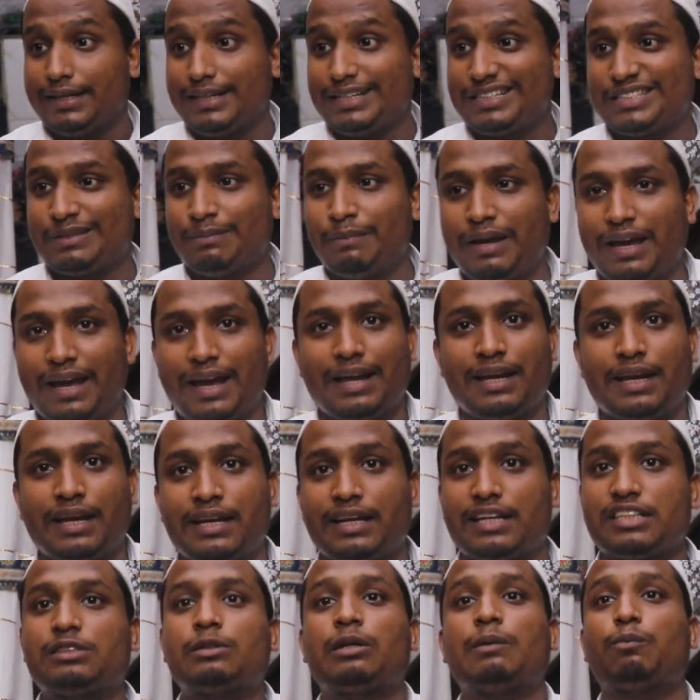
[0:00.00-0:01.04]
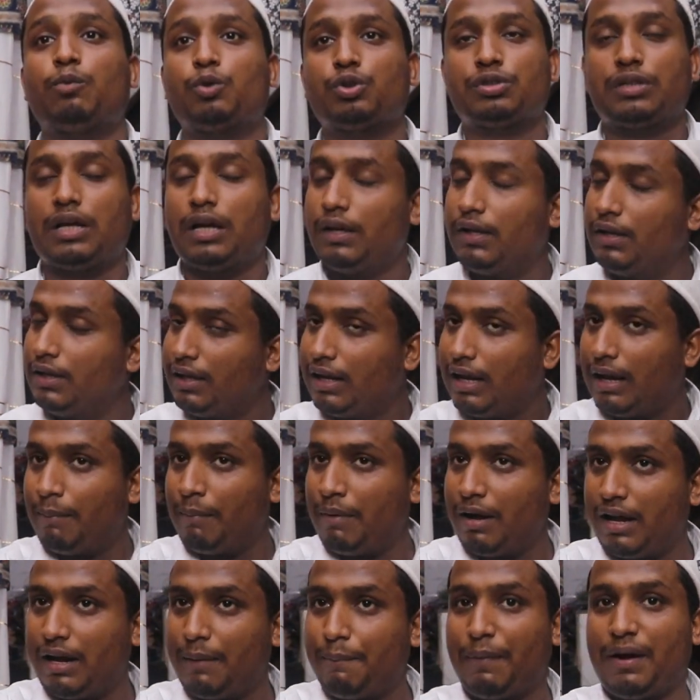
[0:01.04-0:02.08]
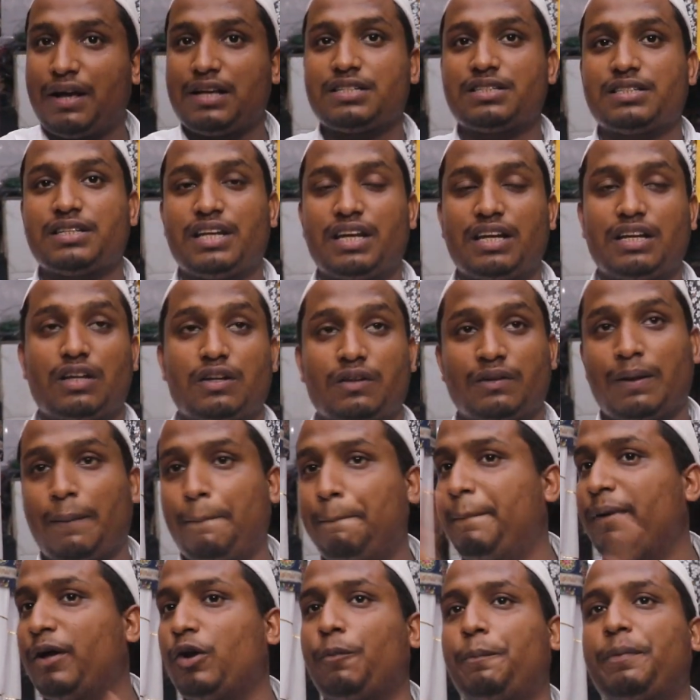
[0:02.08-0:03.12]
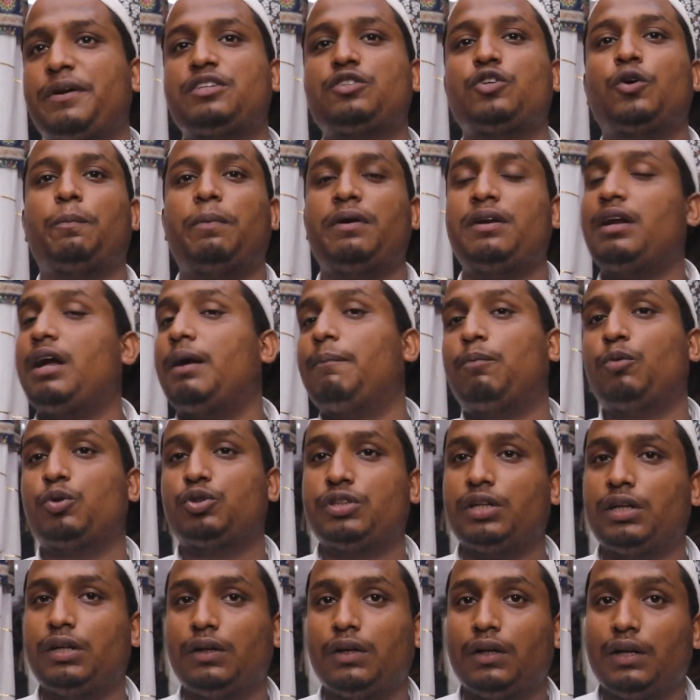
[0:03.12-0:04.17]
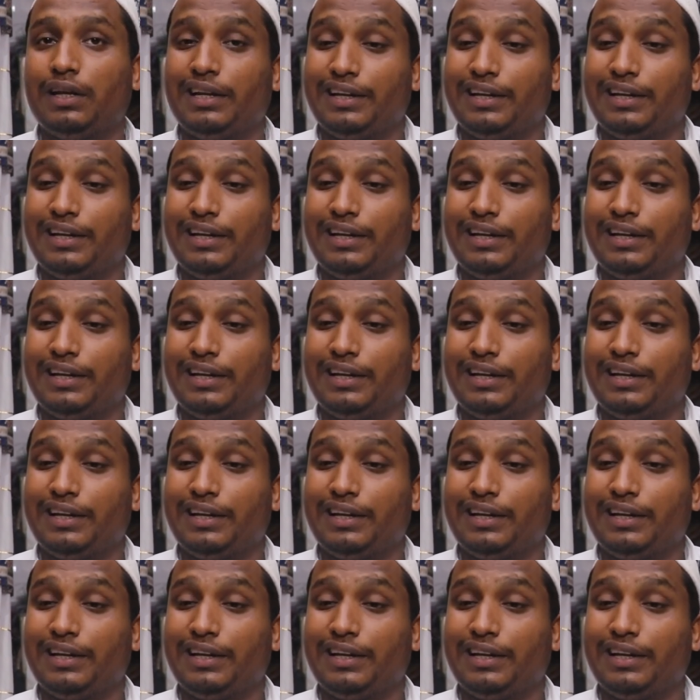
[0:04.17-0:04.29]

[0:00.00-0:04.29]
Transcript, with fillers: इसमें है नहीं कस्टमर पूछता हमारे पास से नब्बे रुपए से ऊपर ना पूछे